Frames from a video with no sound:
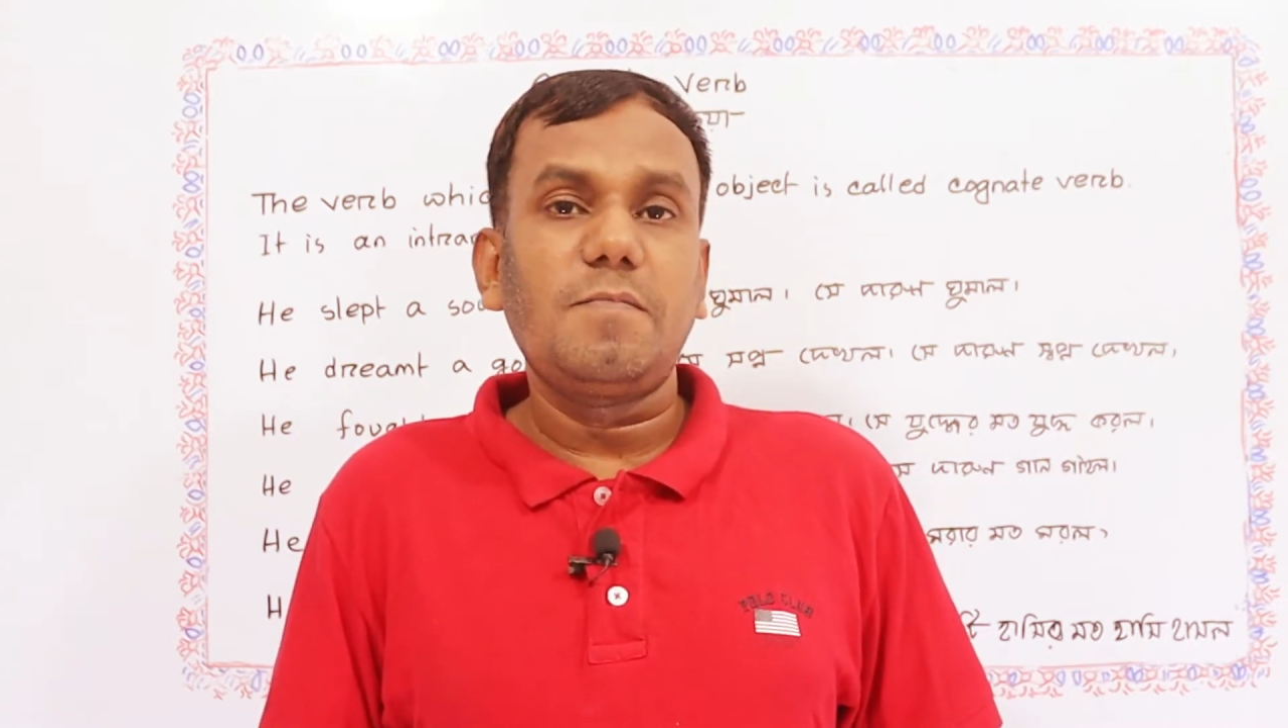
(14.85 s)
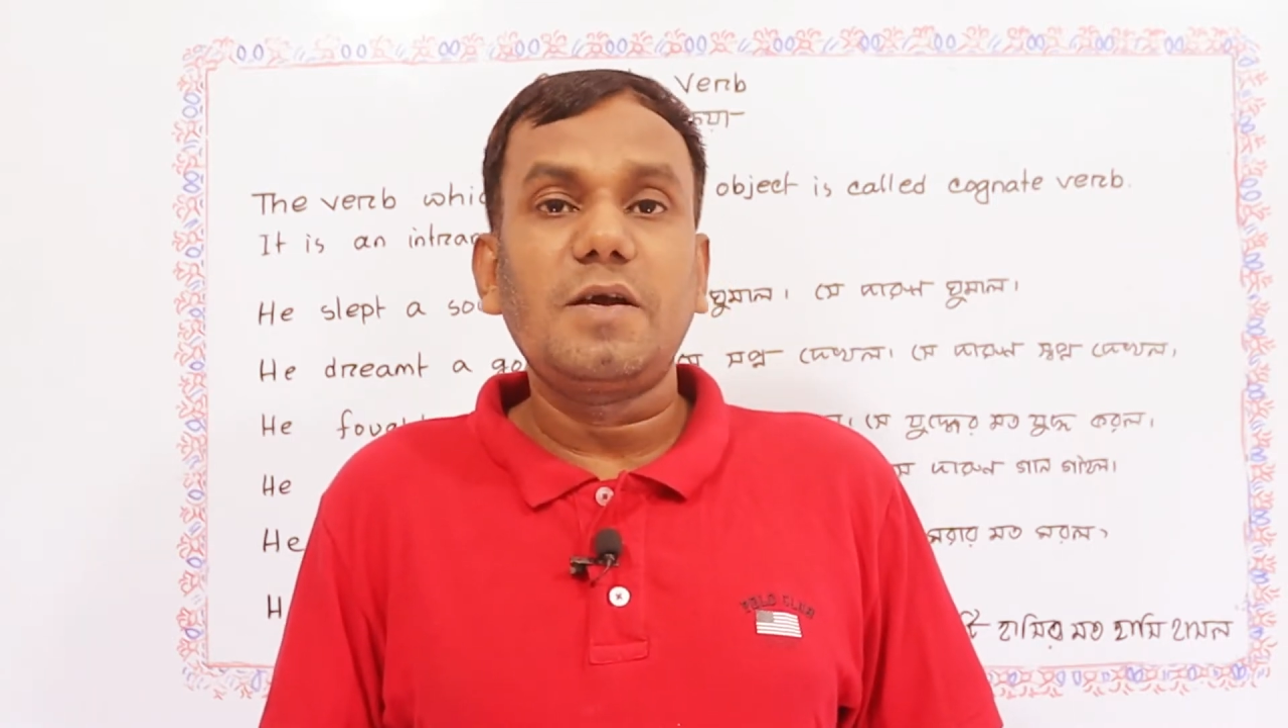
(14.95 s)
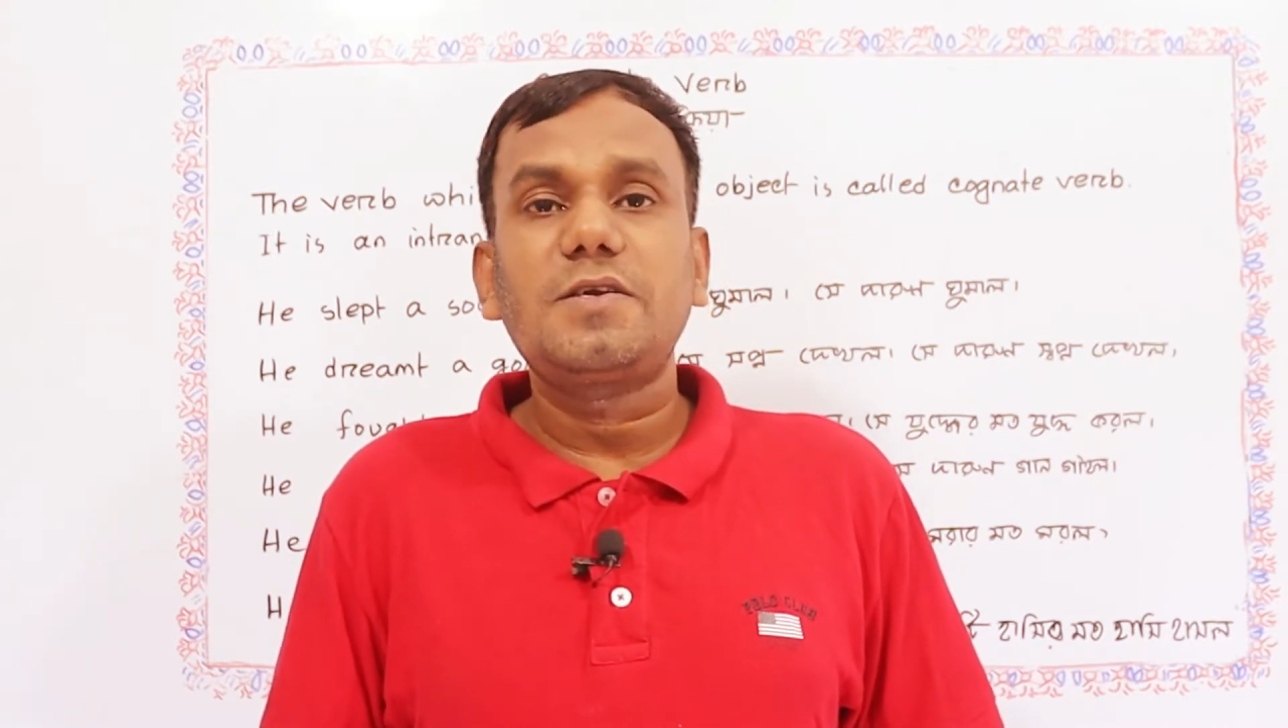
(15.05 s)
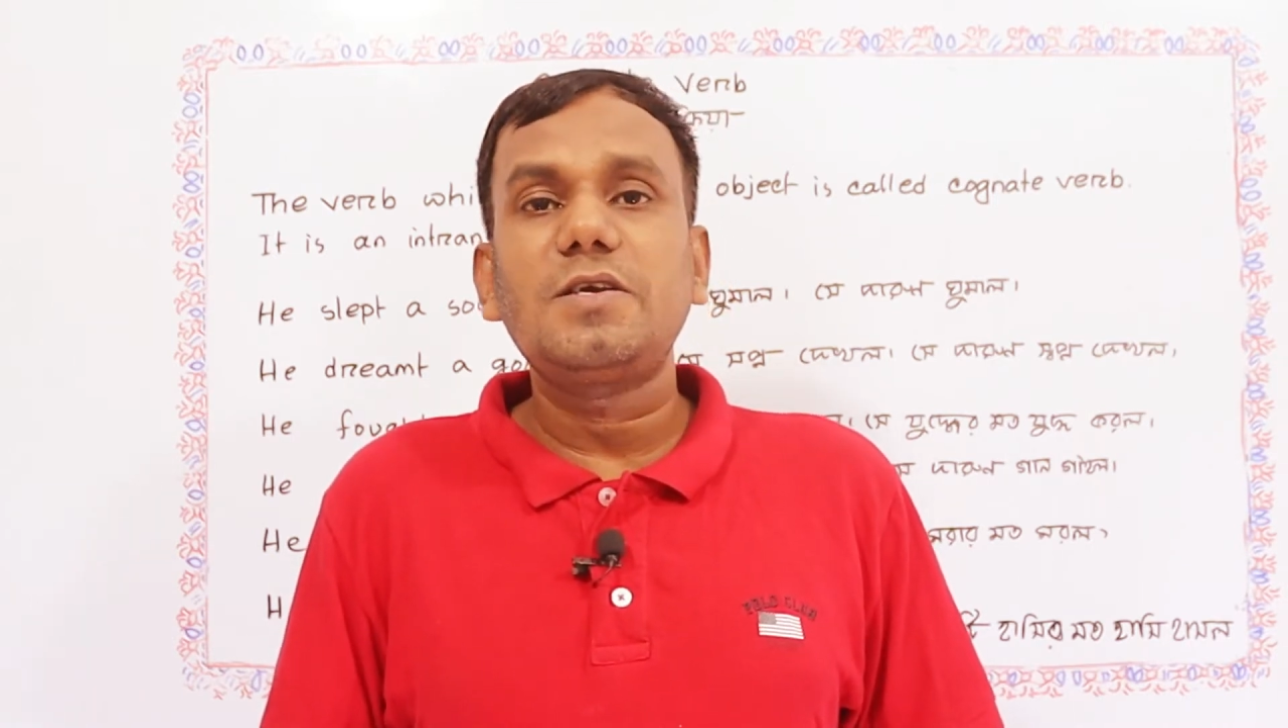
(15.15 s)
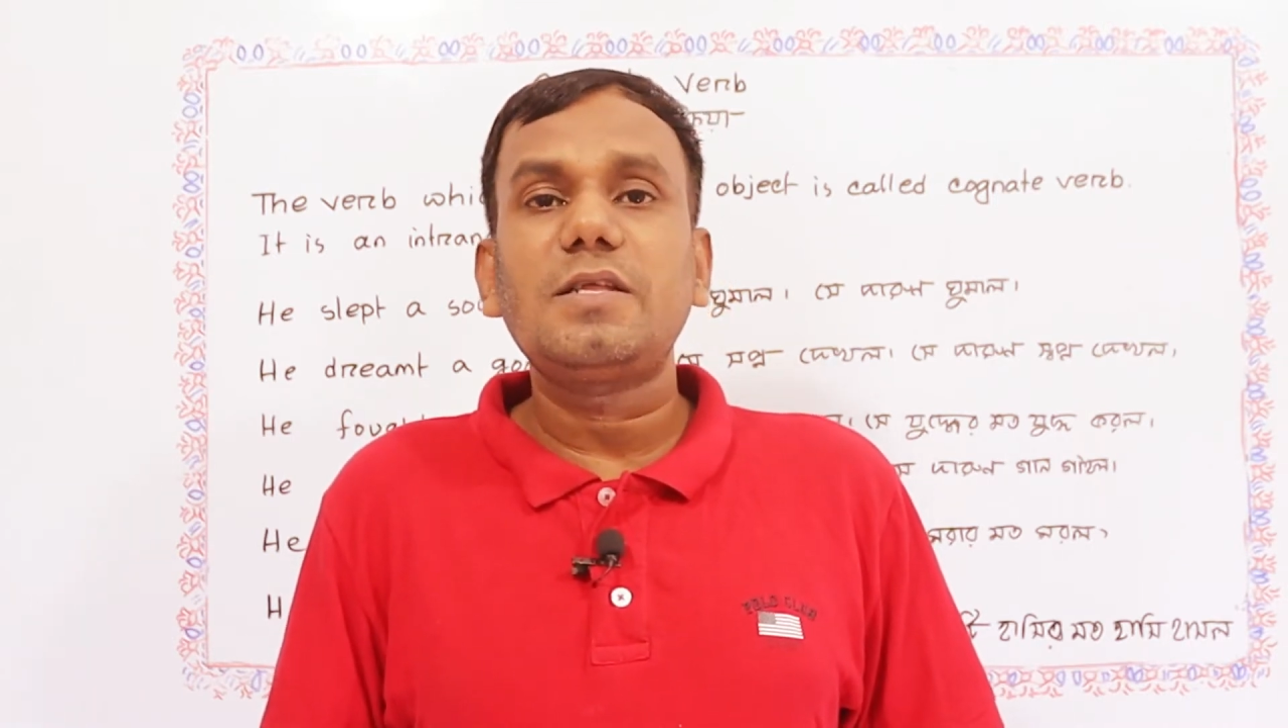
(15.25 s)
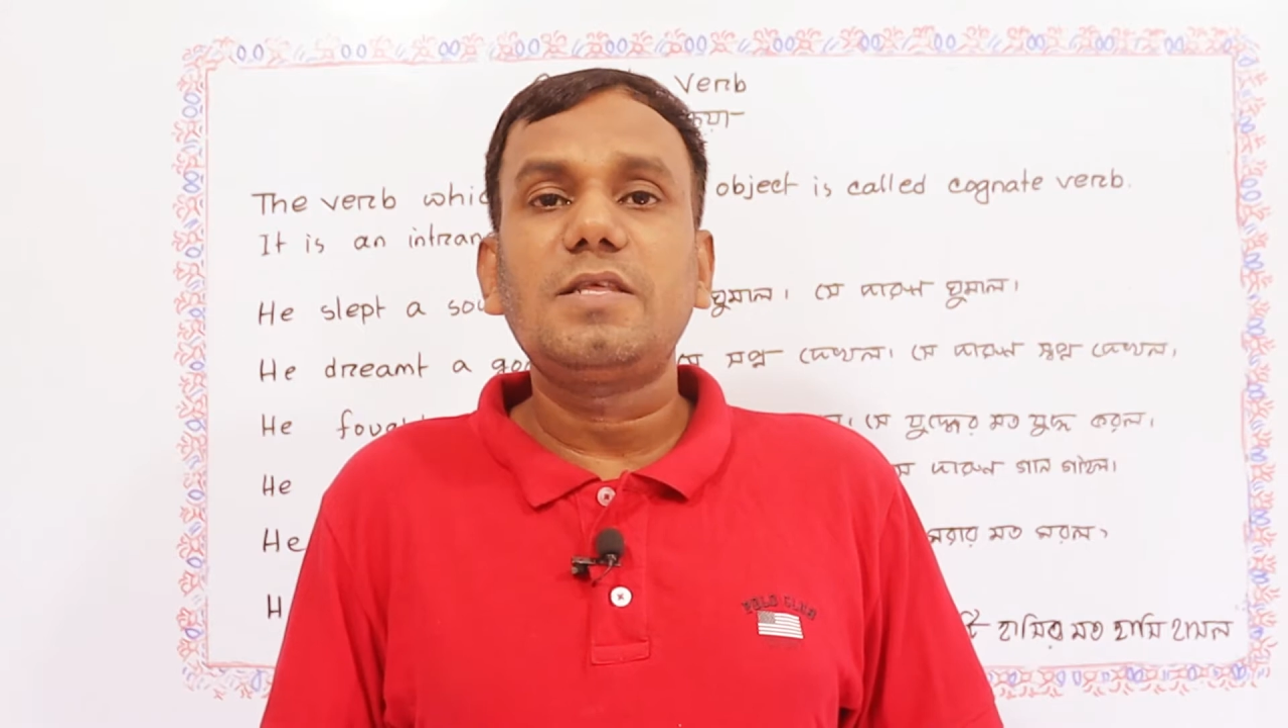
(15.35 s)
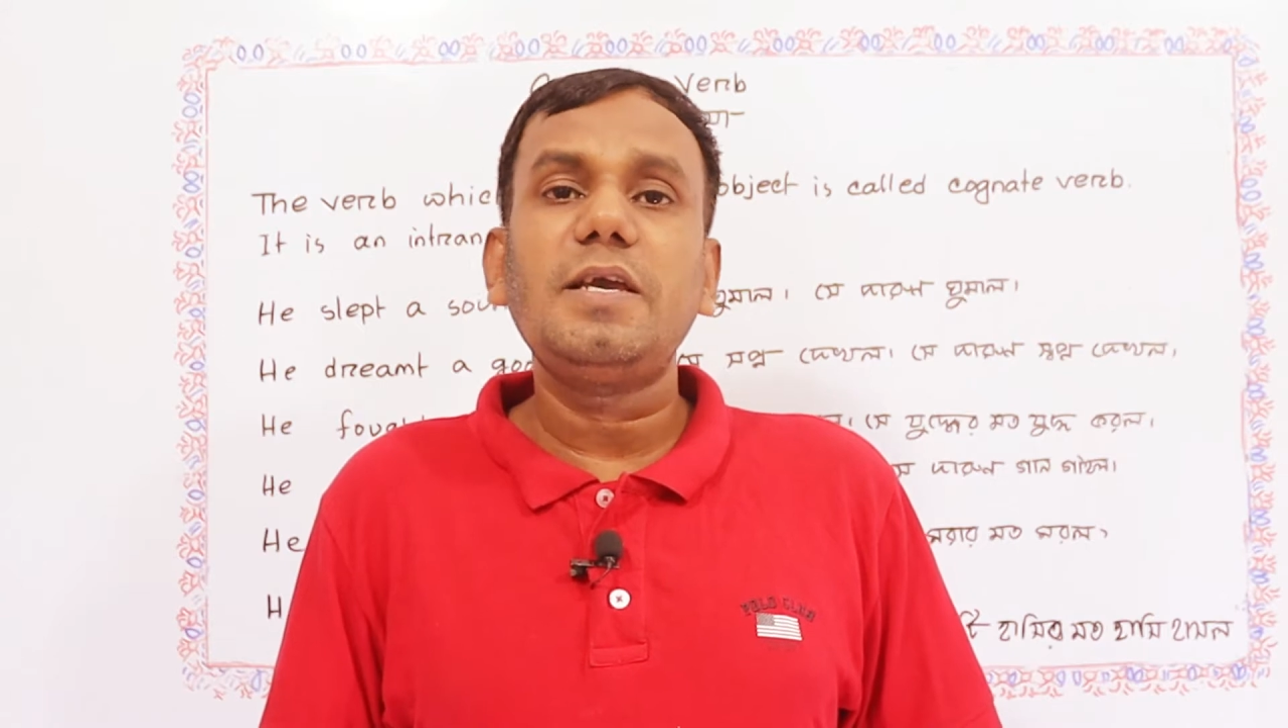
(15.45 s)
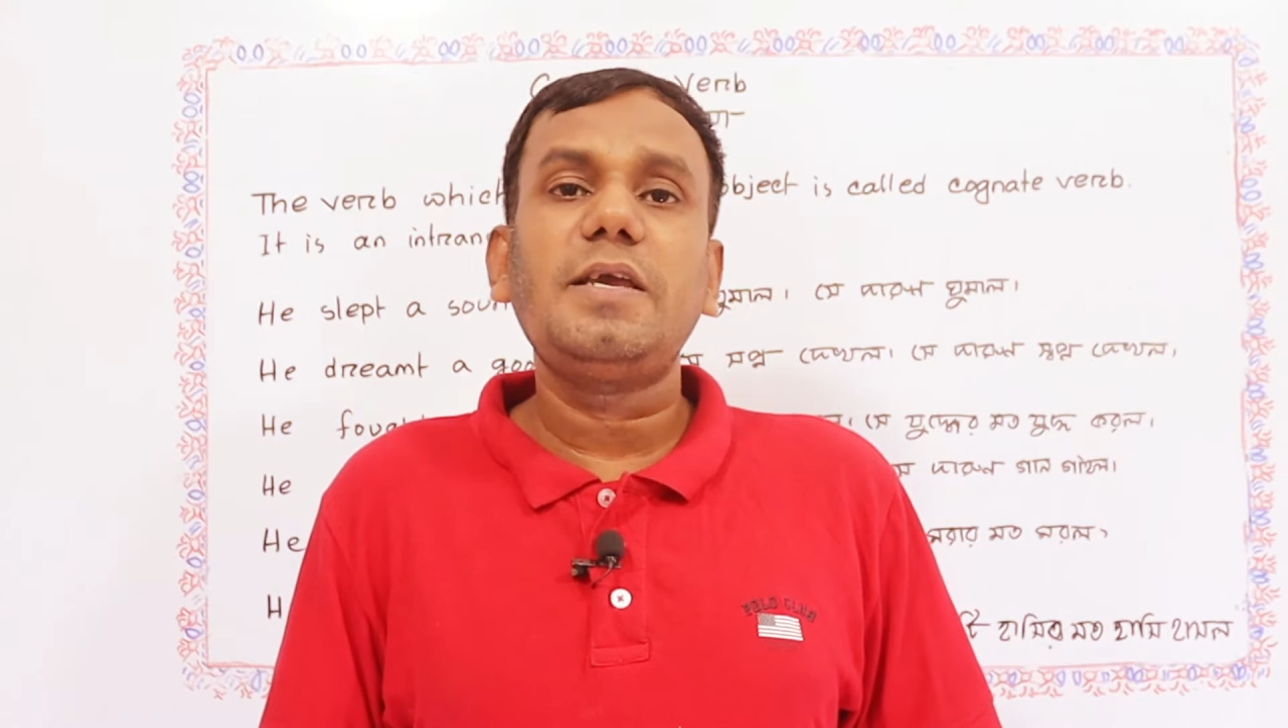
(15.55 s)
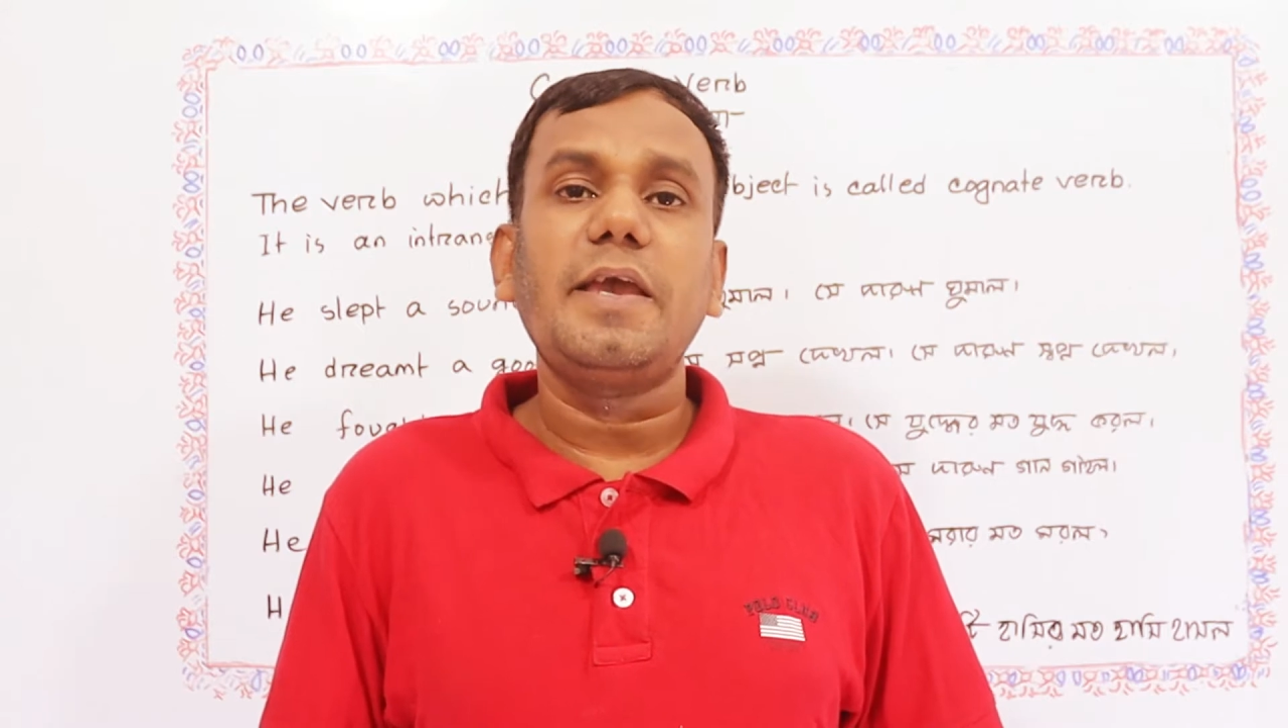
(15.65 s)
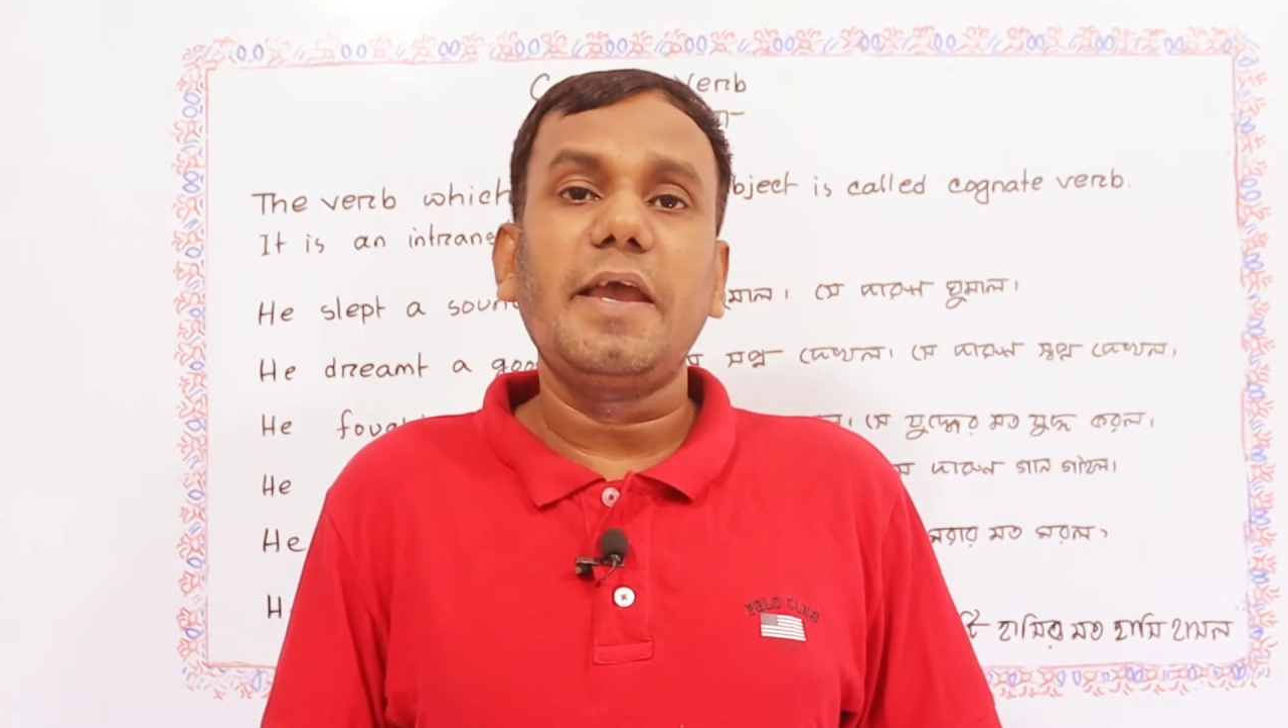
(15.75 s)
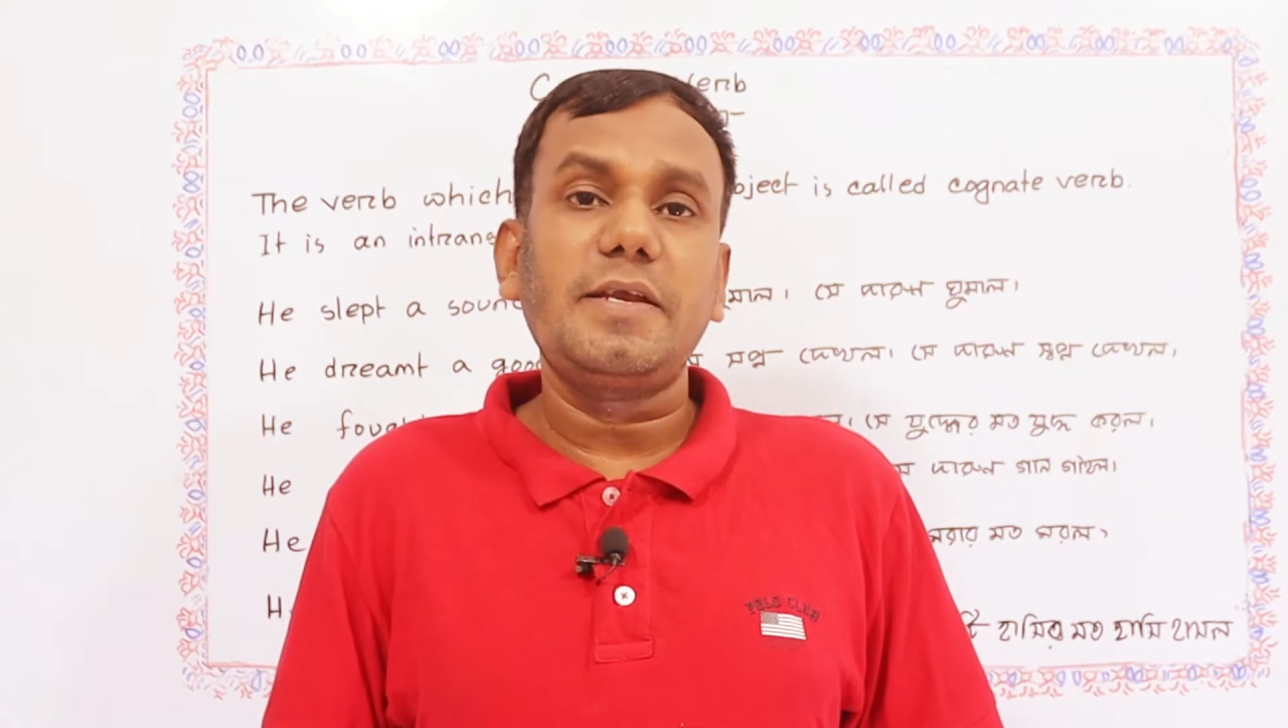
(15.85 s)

বা ক্রিয়া থেকে